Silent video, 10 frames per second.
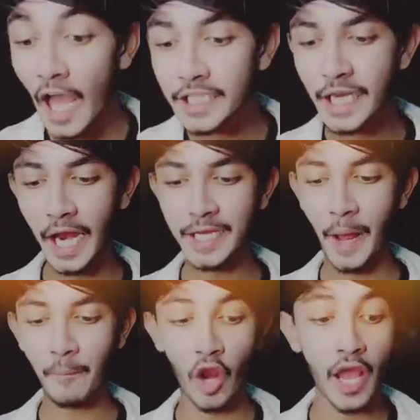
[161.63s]
এই যে
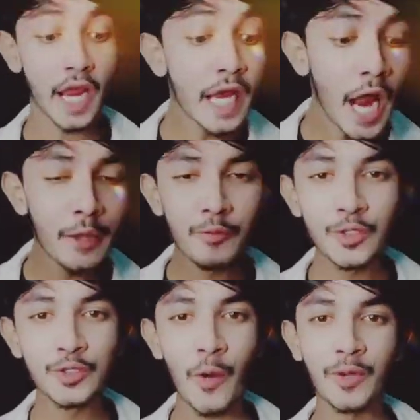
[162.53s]
নারীরা বলে নারী
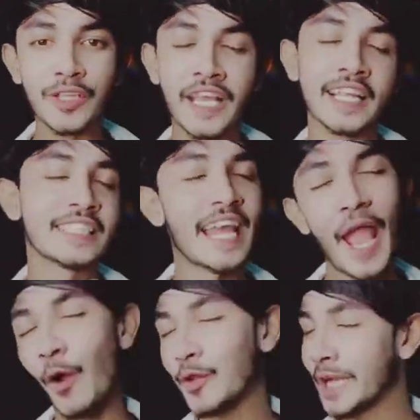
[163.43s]
পুরুষ সমান অধিকার
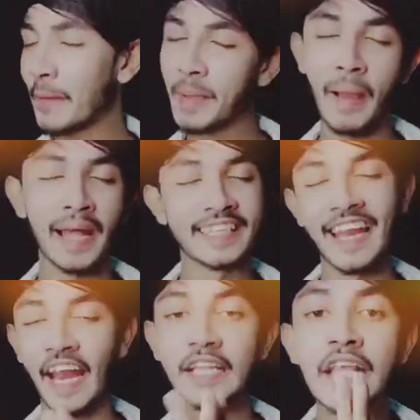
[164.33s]
চাই কথাটা আমি মানতে
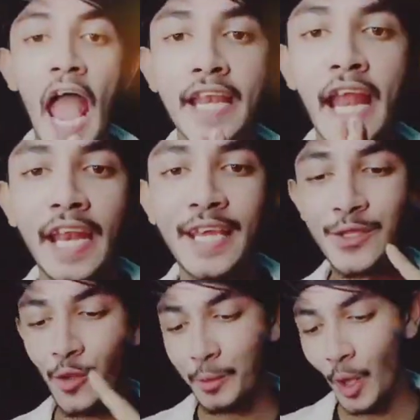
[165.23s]
নারাজ হে নারী
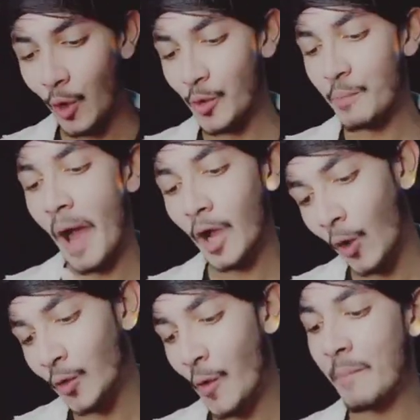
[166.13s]
তুমি কখনো মা
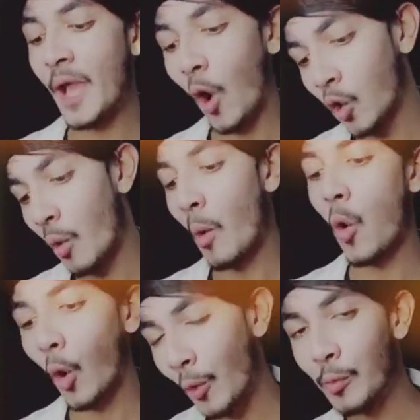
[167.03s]
কখনো মেয়ে কখনো
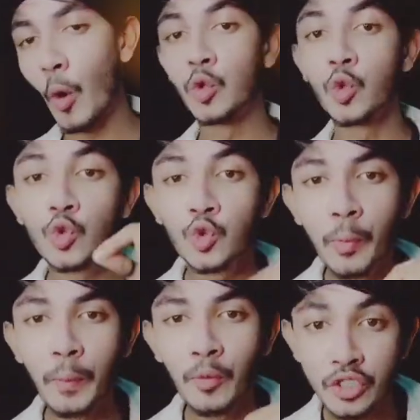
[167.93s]
বউ কখনো বন্ধু
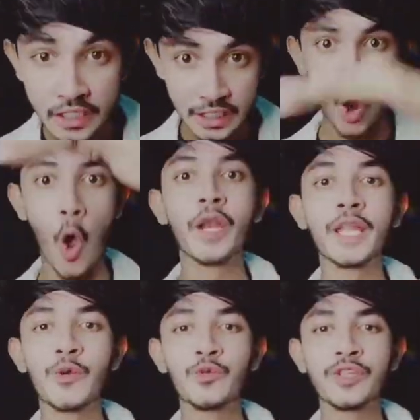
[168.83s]
তুমি পুরুষের চেয়েও
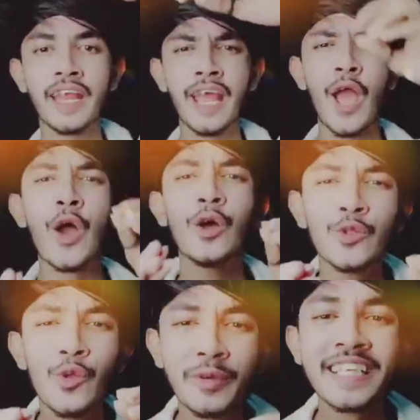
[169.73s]
অনেক ঊর্ধ্বে
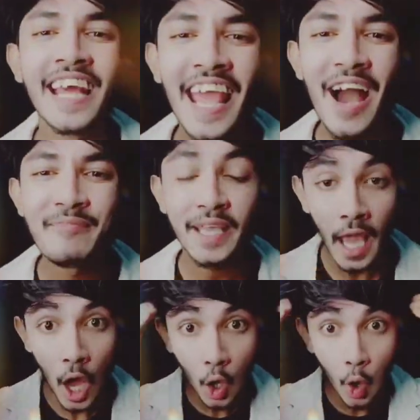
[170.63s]
তুমি ছাড়া এই
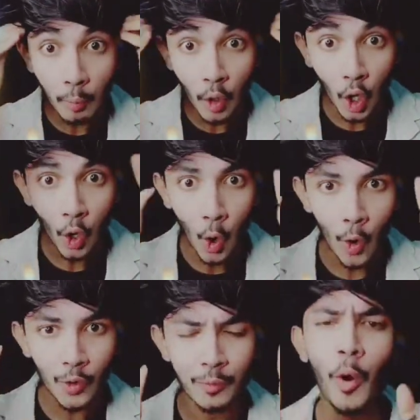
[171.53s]
আমিকে কল্পনা
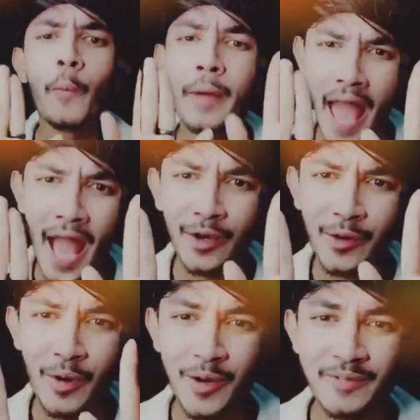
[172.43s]
করাও অসম্ভব
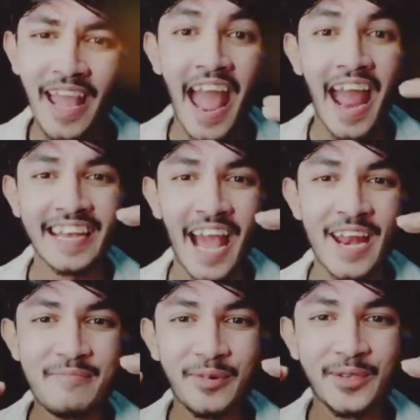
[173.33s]
এখনো বলবে
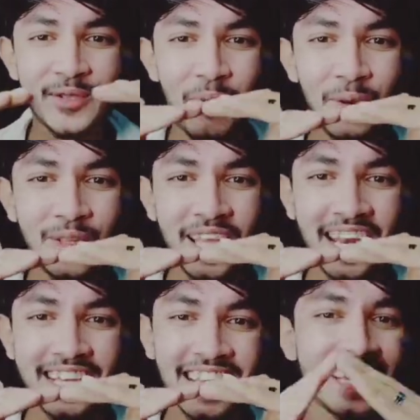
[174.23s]
নারী পুরুষ সমান অধিকার